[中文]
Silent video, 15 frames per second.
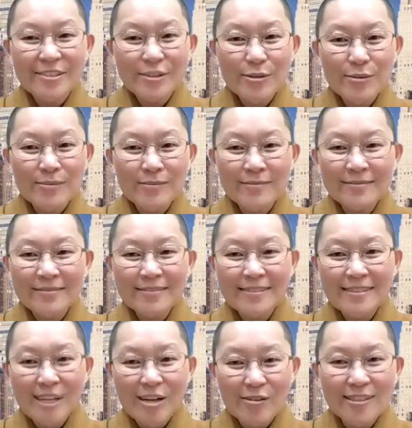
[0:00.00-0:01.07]
从
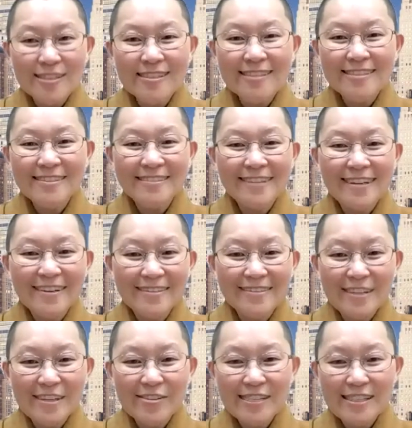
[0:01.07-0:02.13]
早课哈
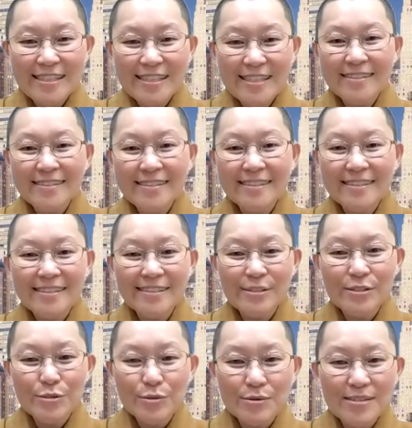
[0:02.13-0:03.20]
到一天的一
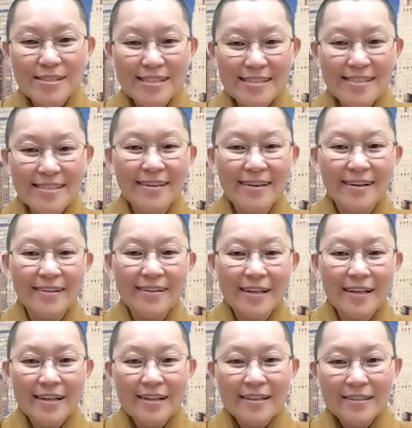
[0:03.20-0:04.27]
个作息。
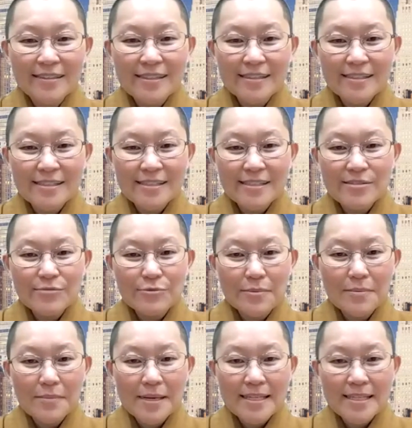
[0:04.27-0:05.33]
那其实我
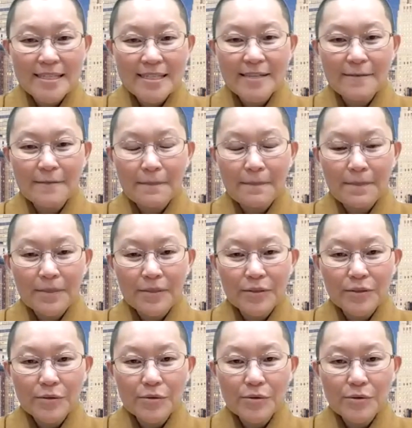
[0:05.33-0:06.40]
们每天
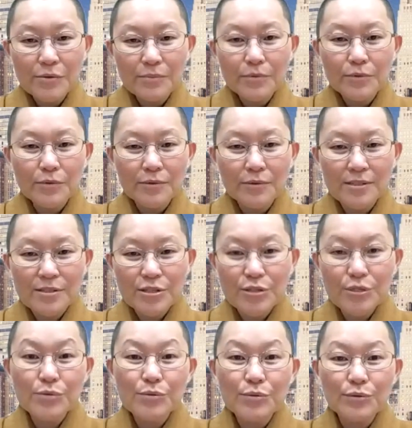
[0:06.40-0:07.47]
都有不同的
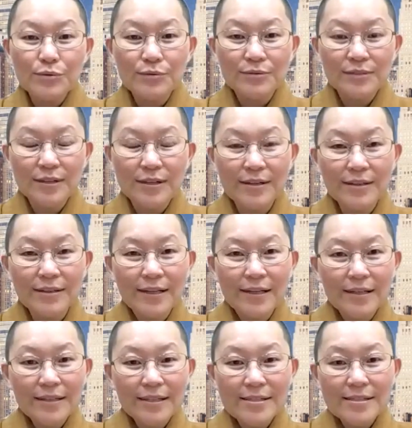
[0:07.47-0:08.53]
事物，
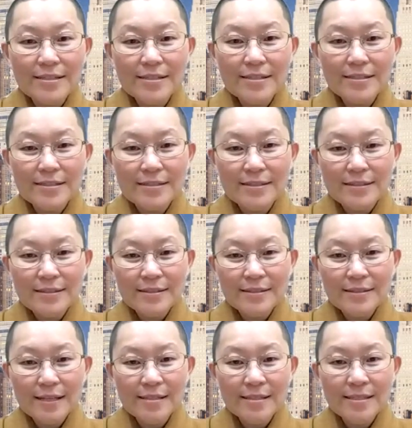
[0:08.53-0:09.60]
但是。
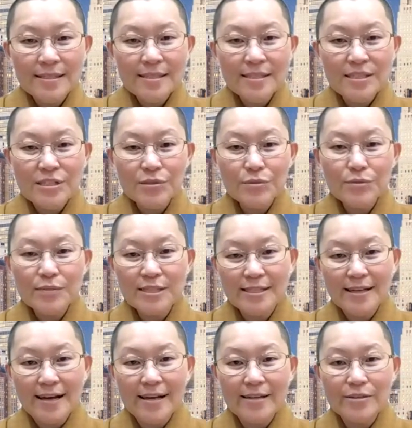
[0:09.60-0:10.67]
当这些事物
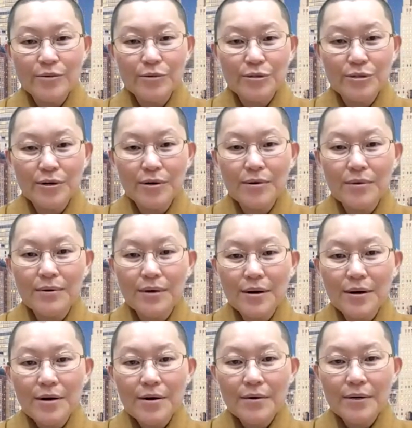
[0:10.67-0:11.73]
起来，有时候
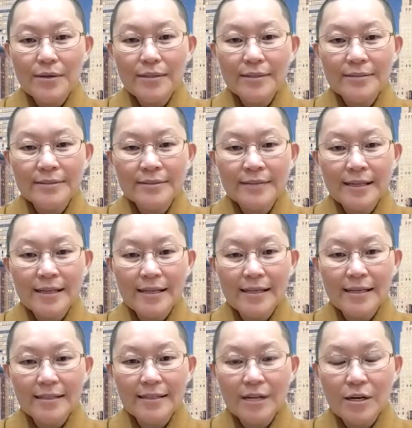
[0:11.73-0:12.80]
会跟
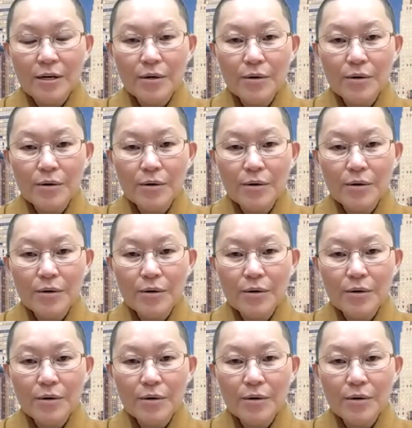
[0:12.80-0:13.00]
啊